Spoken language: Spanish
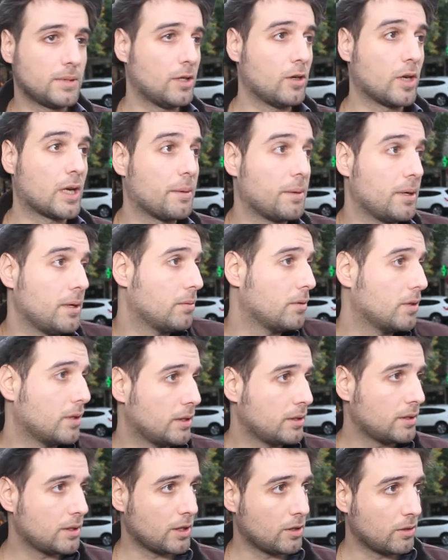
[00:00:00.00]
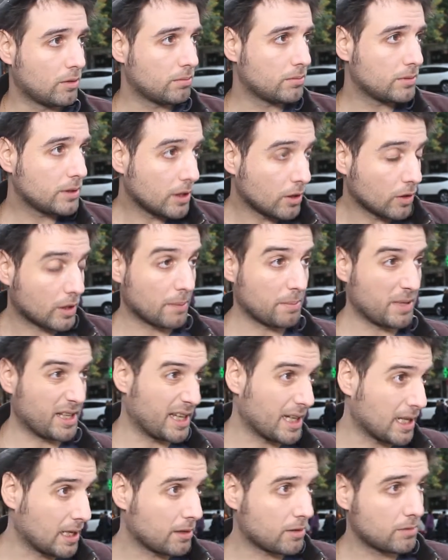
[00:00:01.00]
lo que vivo en, lo, y en lo que me
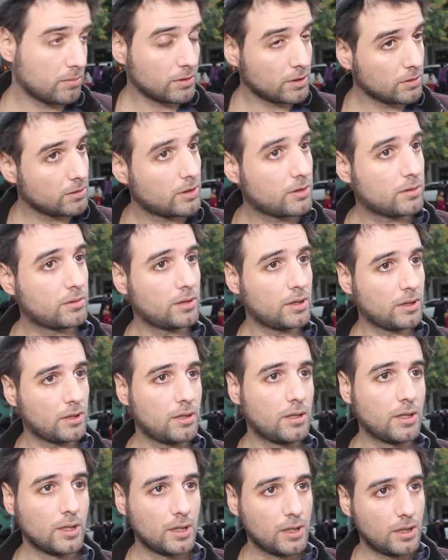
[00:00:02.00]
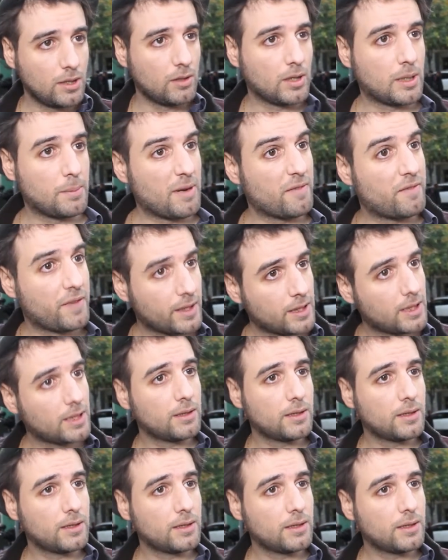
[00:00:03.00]
llega, lo, que me afecta.